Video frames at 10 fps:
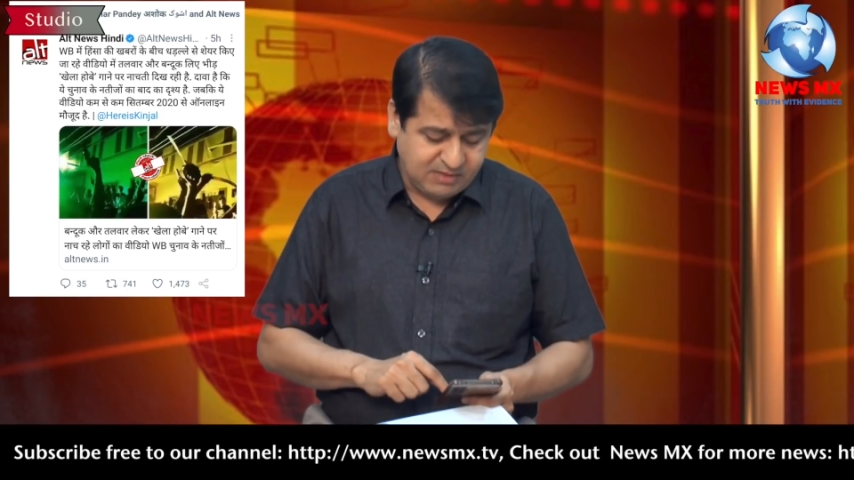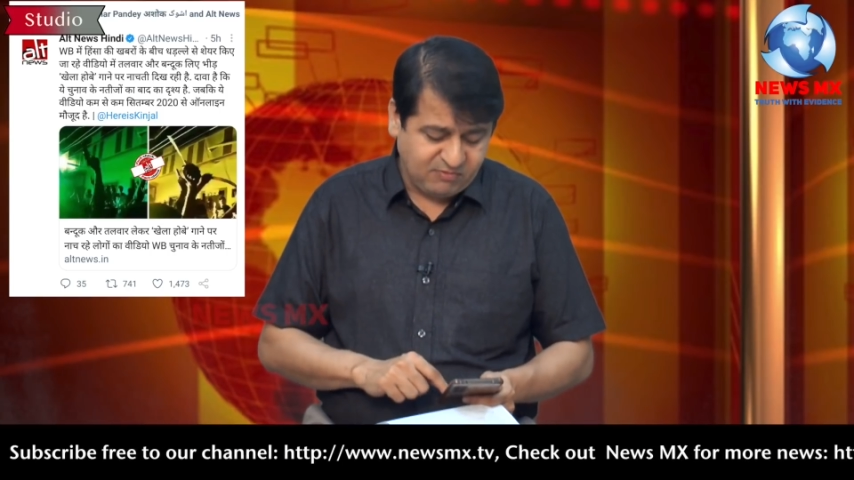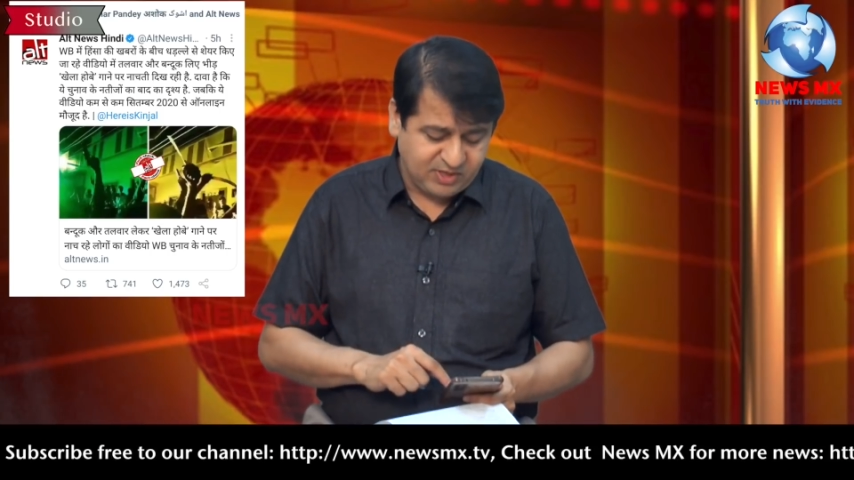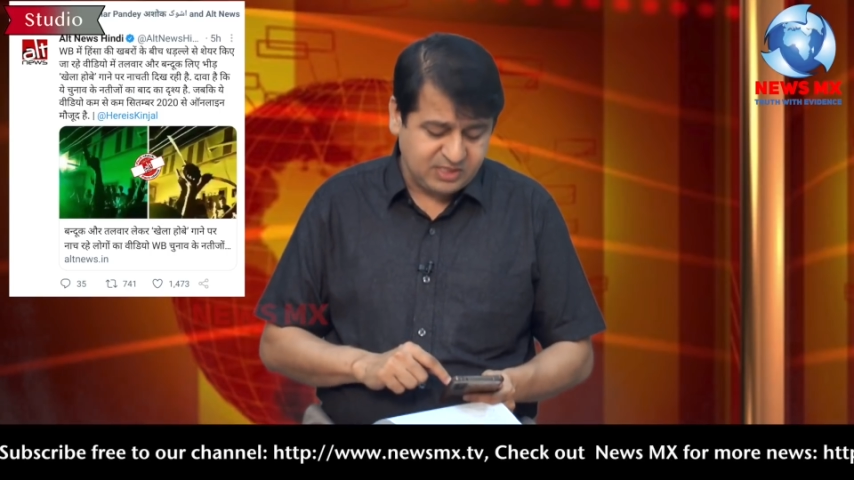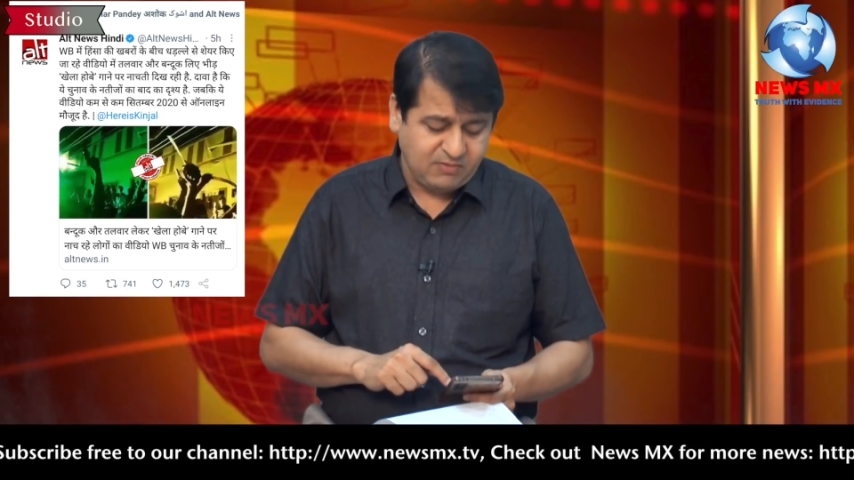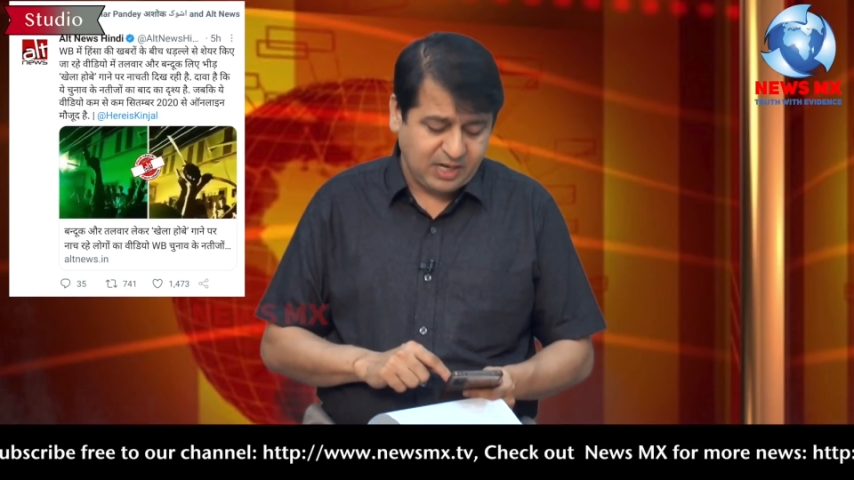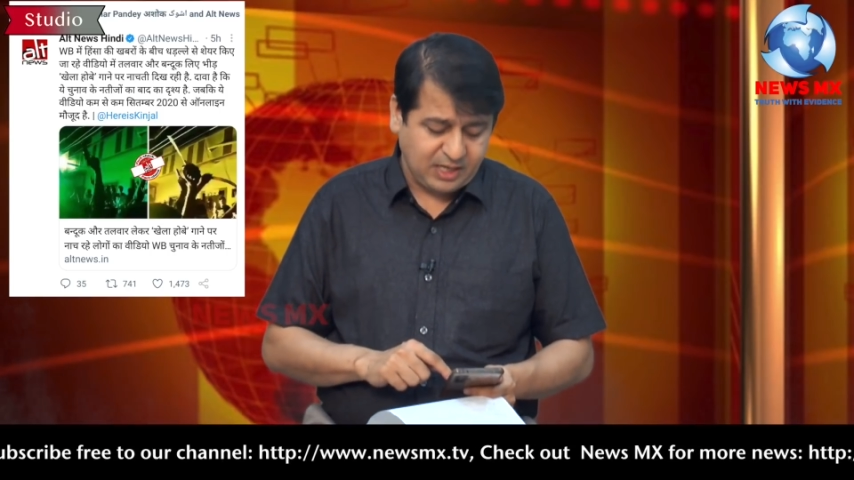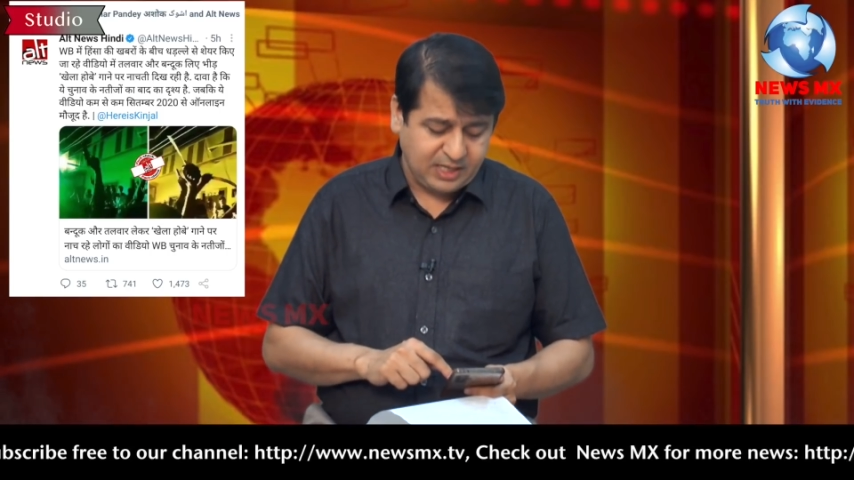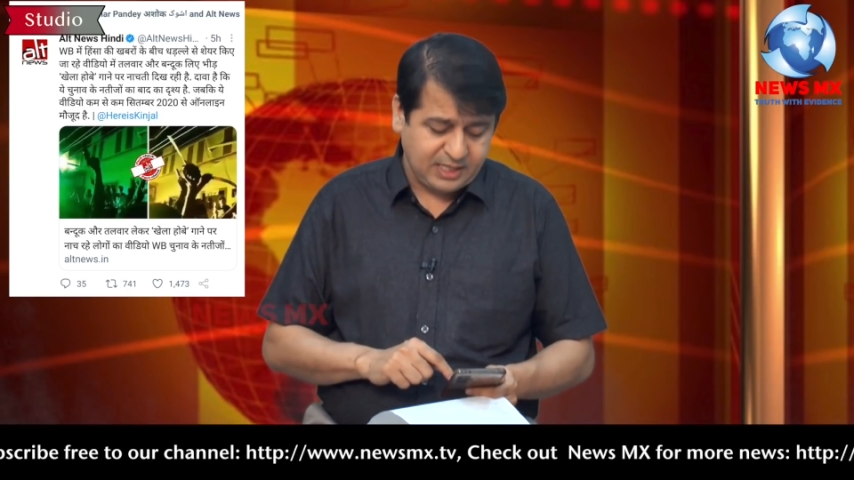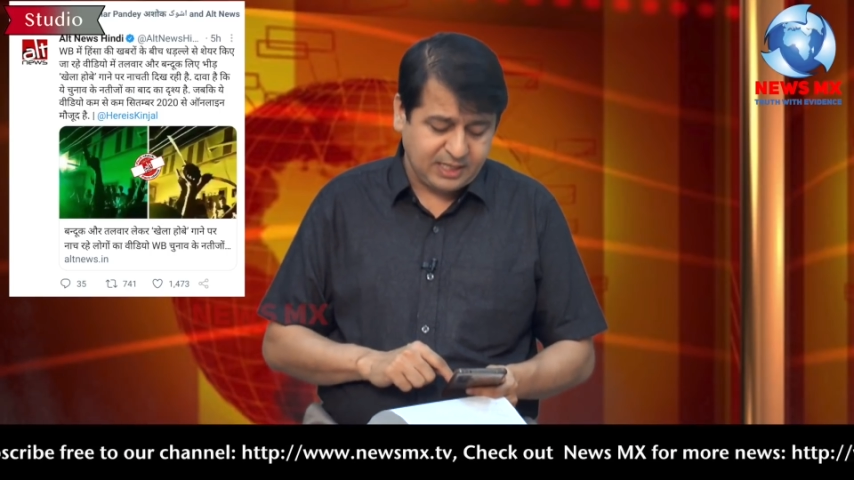ये
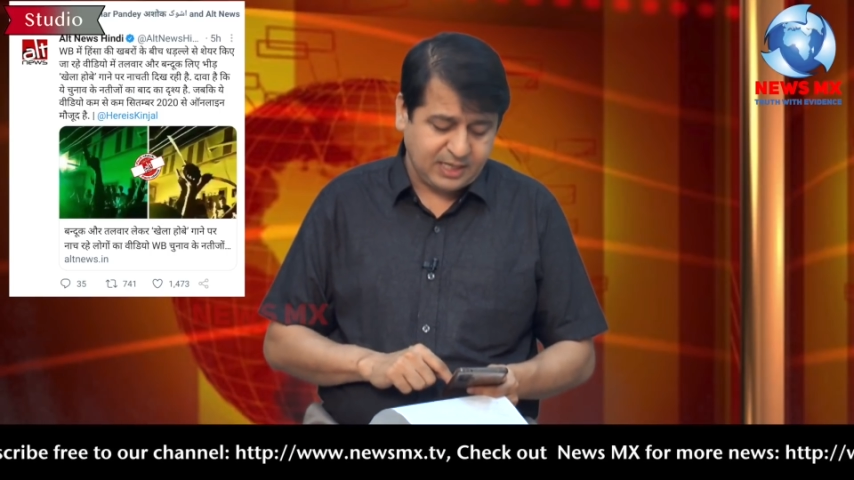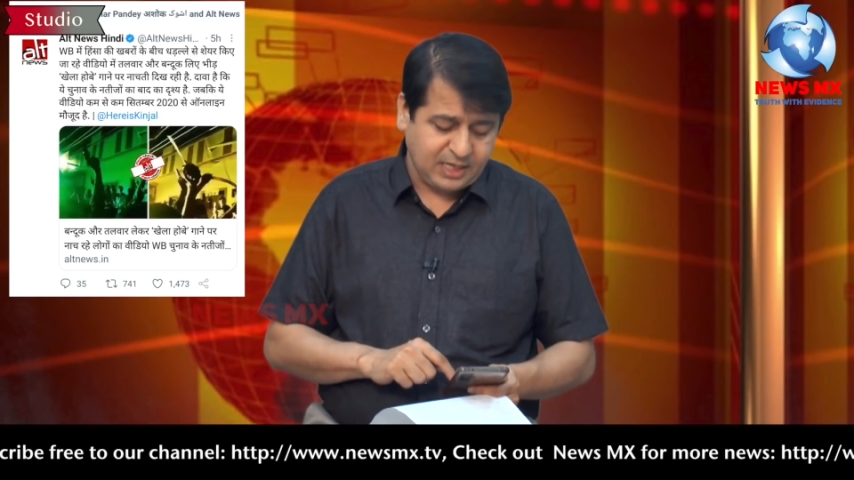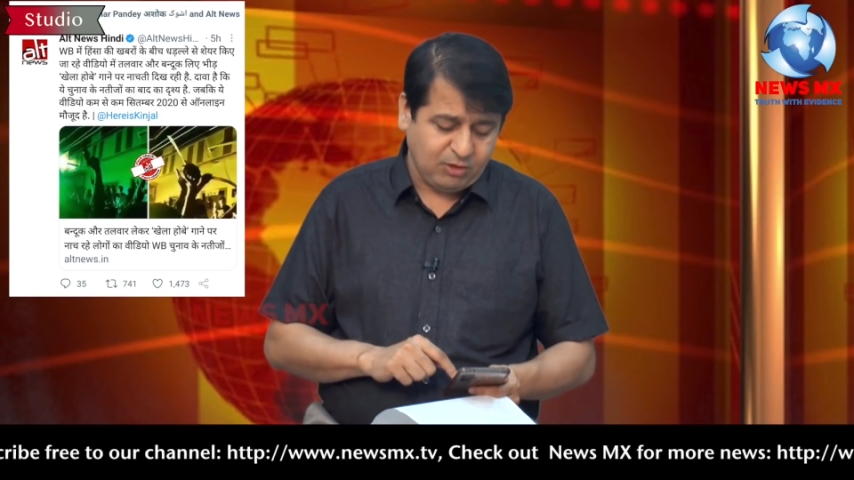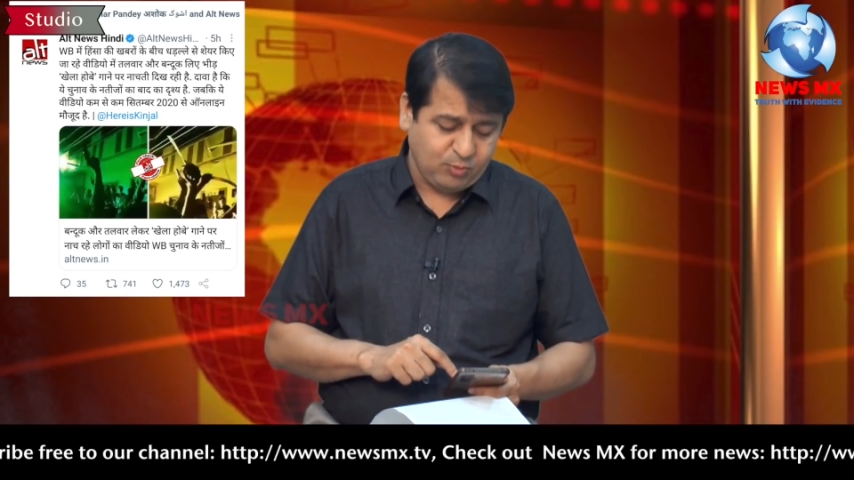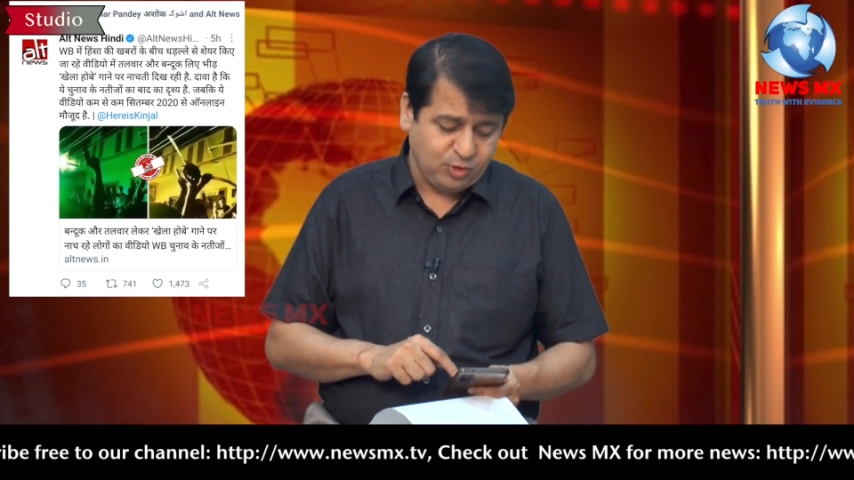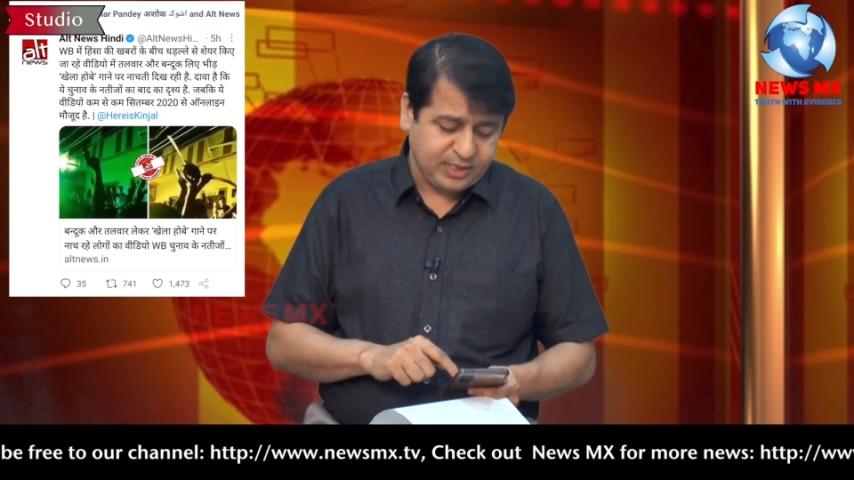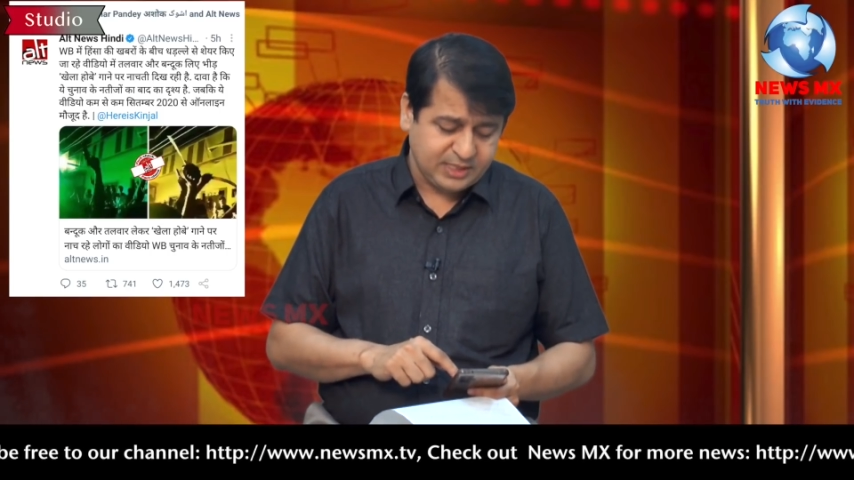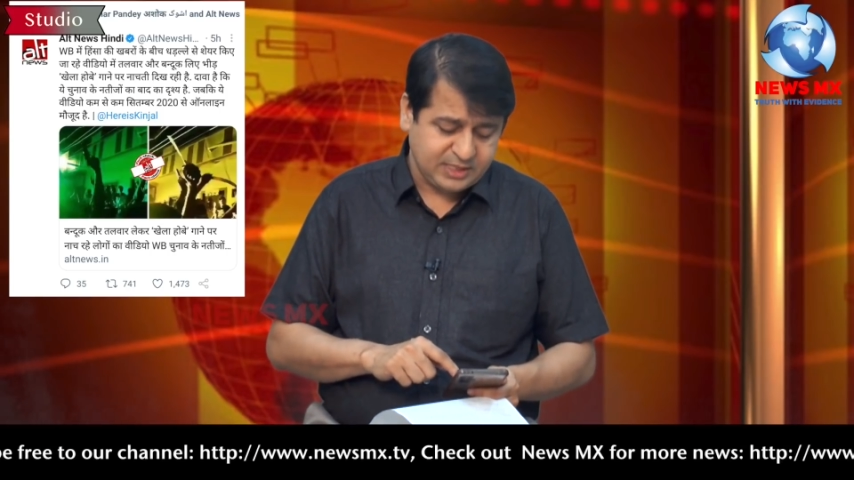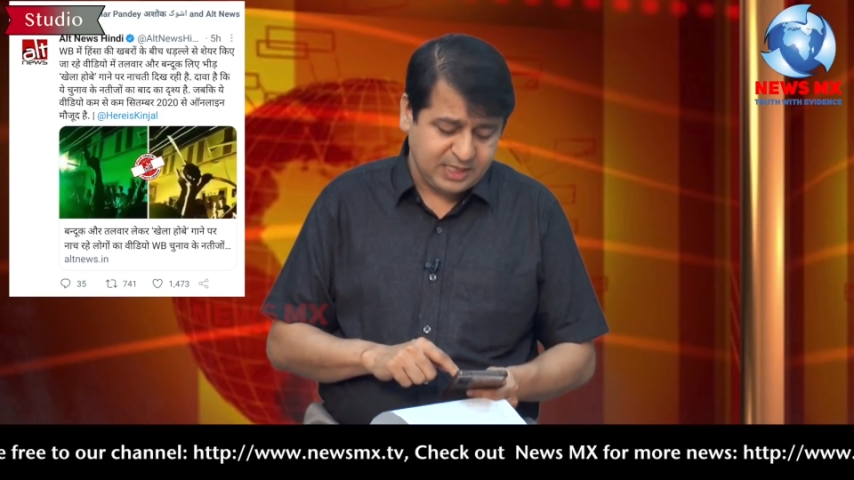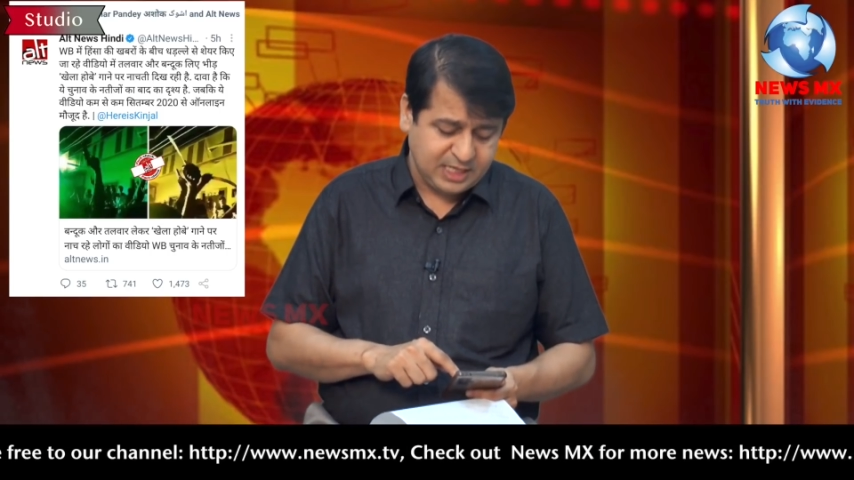फर्जीवाड़ा किया जा रहा है और पूरी
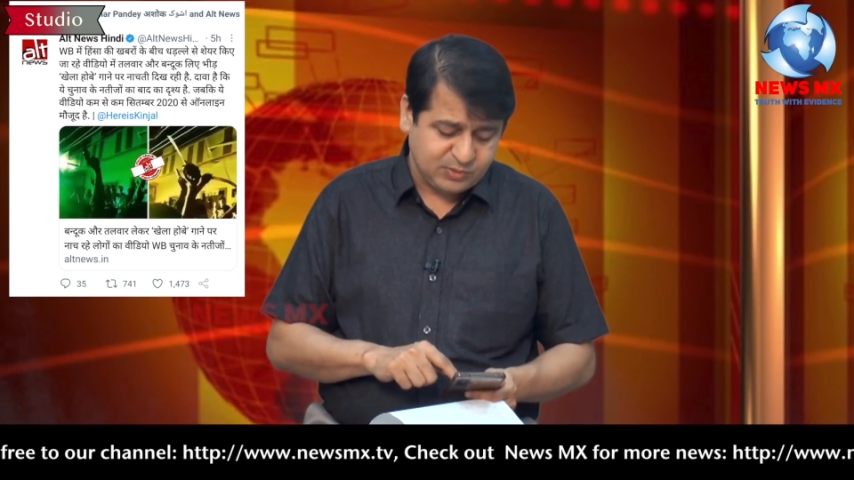तरह से ये